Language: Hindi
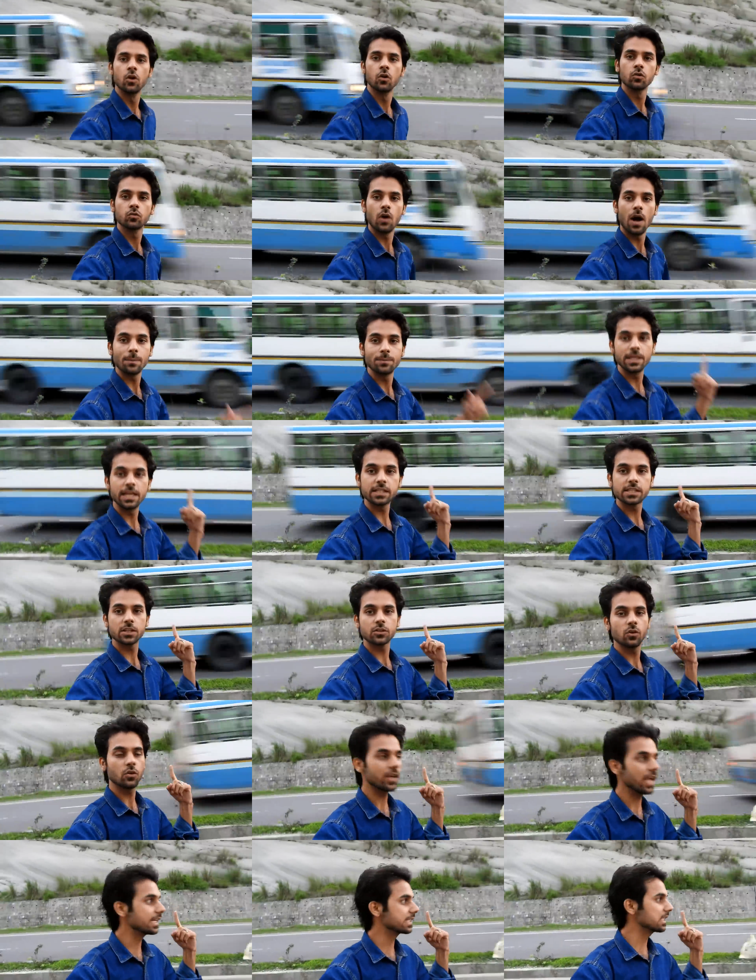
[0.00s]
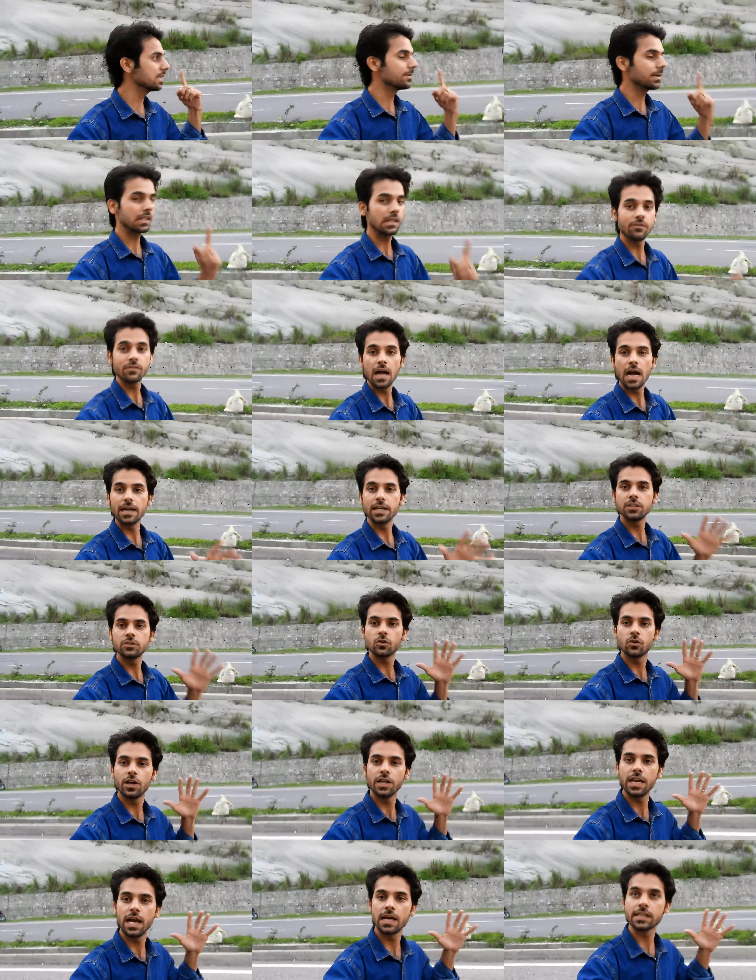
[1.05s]
तो आप देख सकते हो कैसे मतलब गाड़ी जो
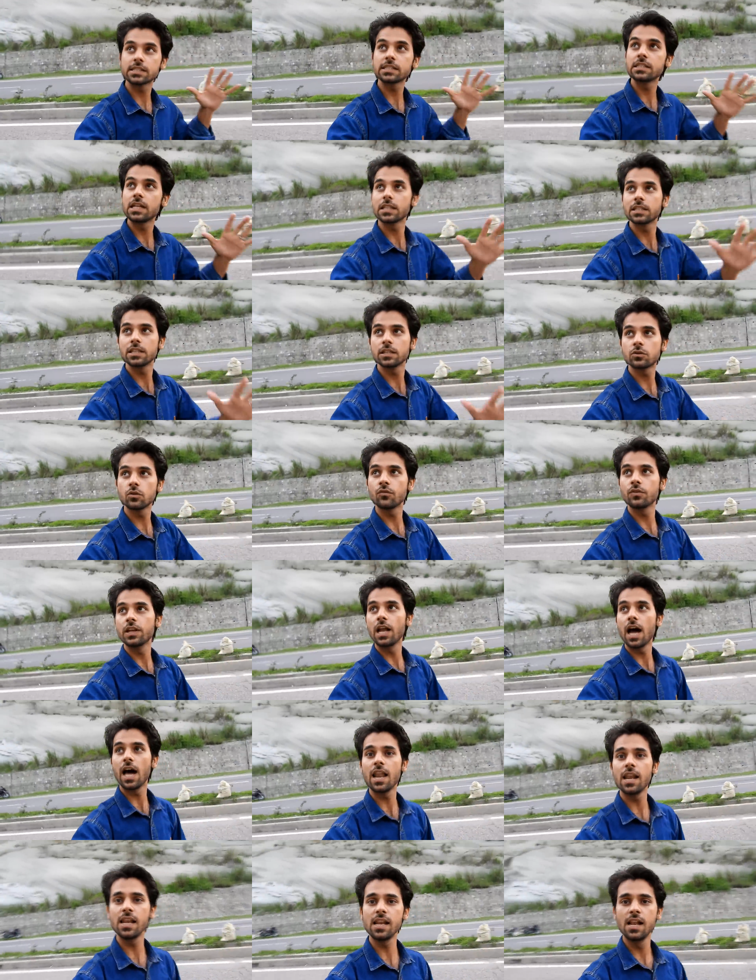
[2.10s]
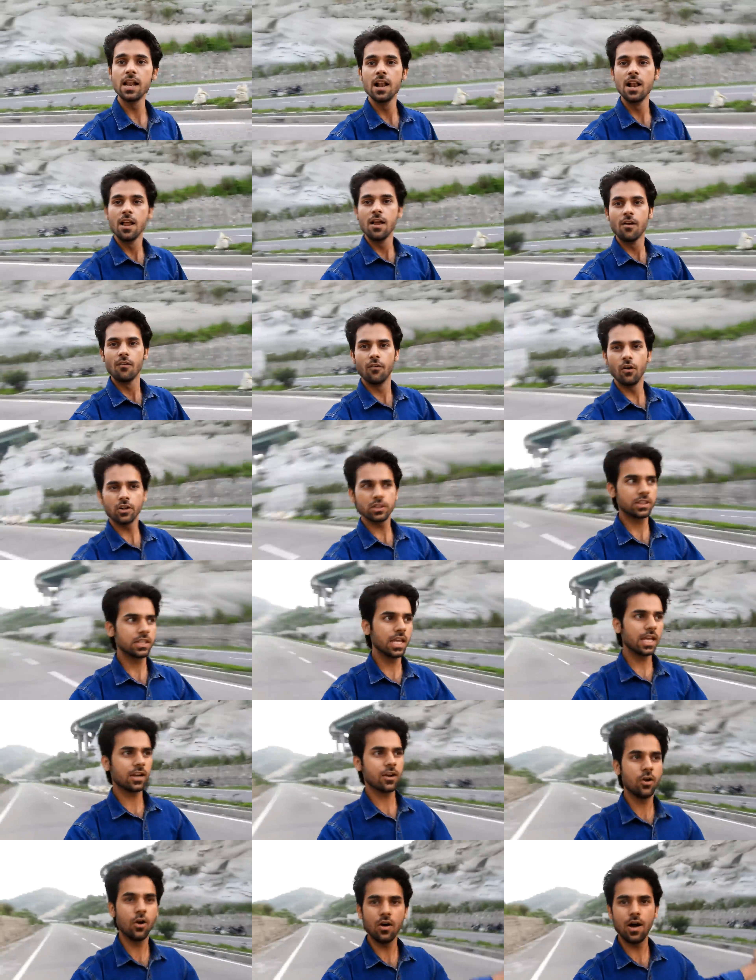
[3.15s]
है यहाँ से जाती है तो फिलहाल वो
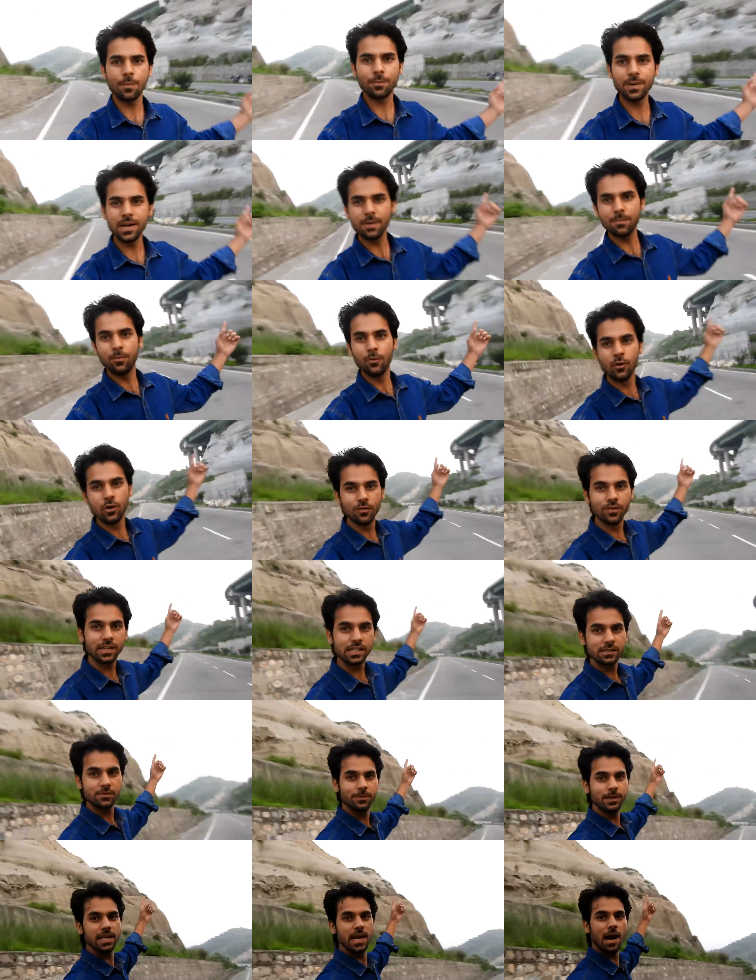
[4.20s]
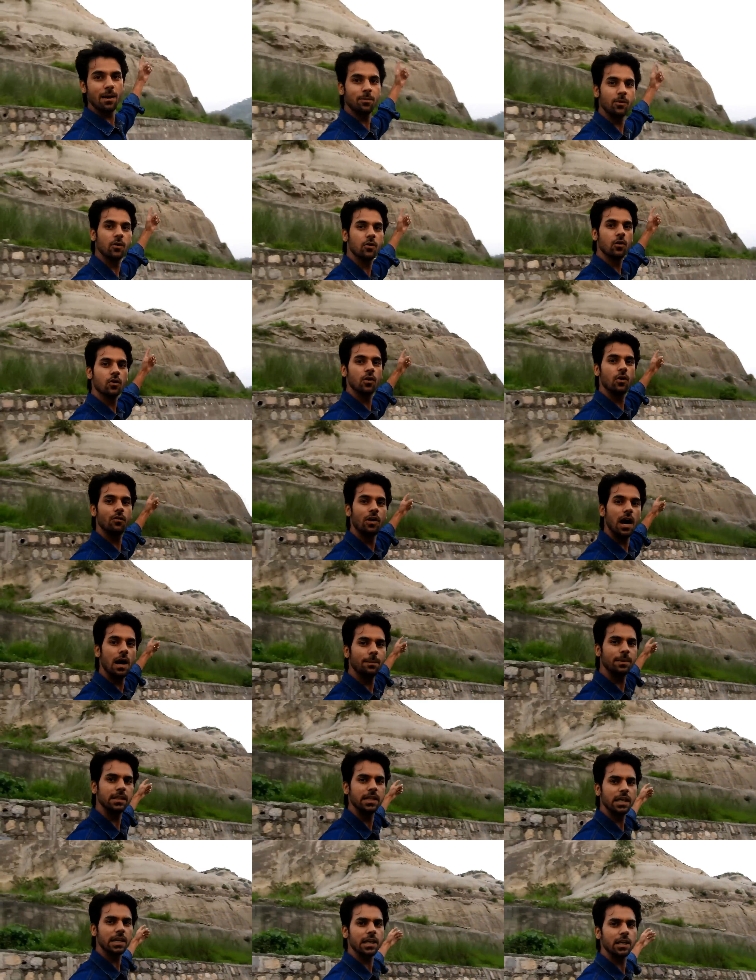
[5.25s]
देखो अपने पूर्वज भी आप लोगों को वहाँ पर
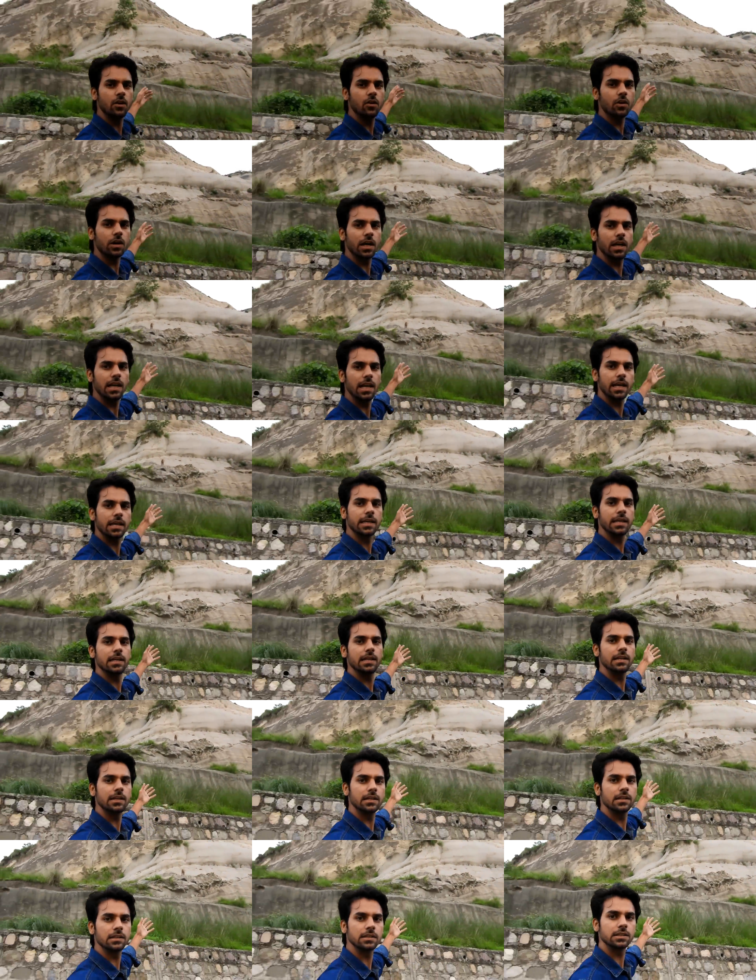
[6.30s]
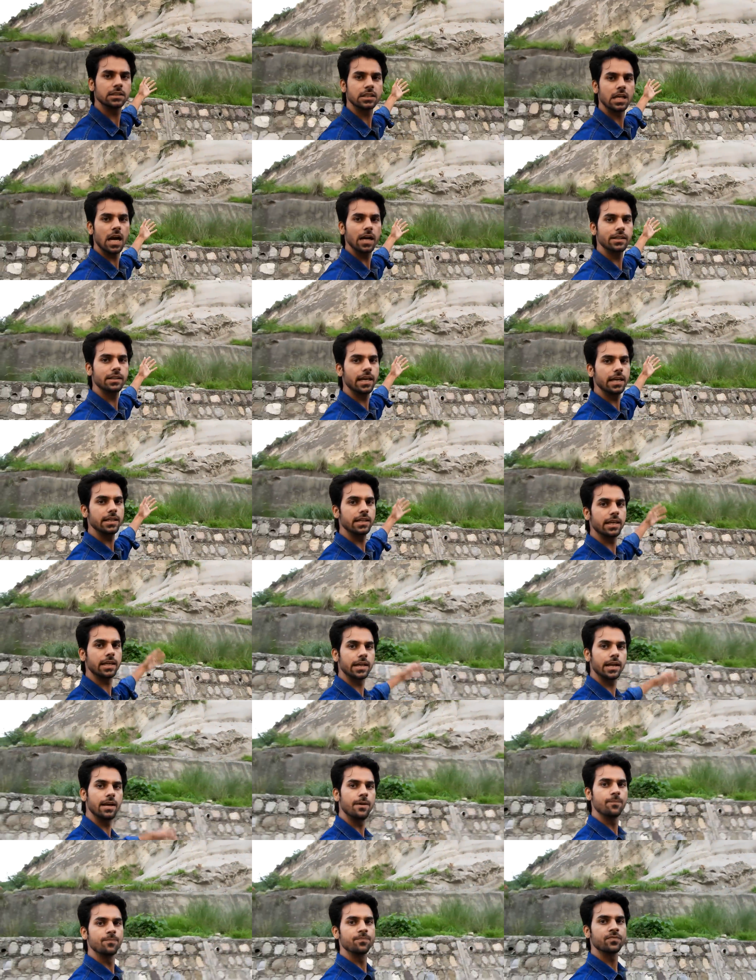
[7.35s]
दिख रहे होंगे लेकिन शायद नहीं दिख रहे
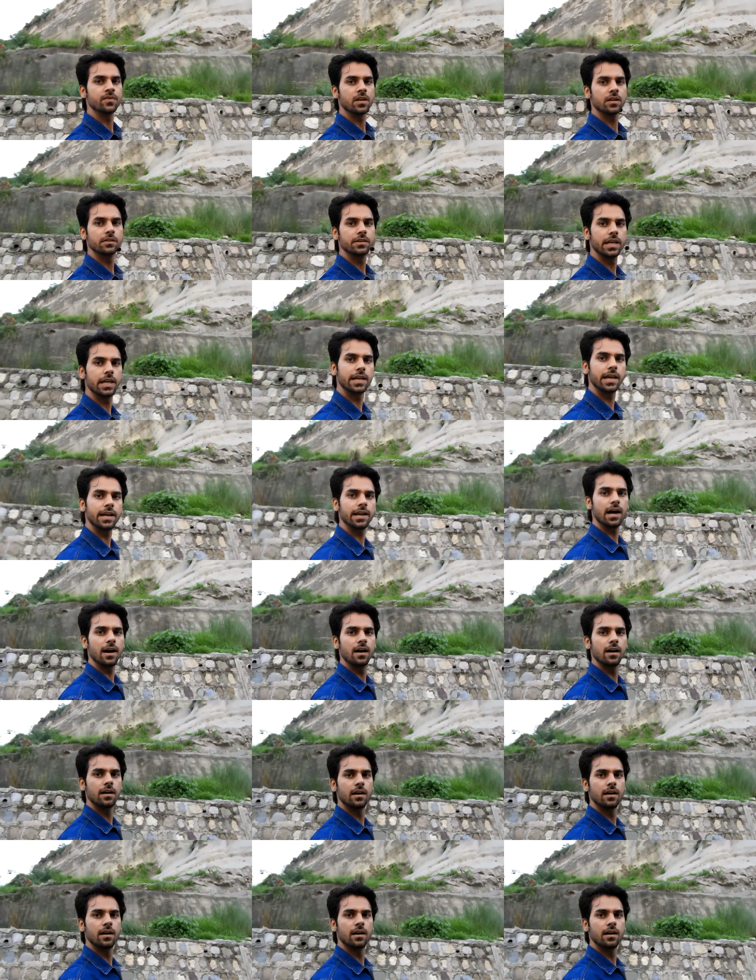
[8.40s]
दिख गए ना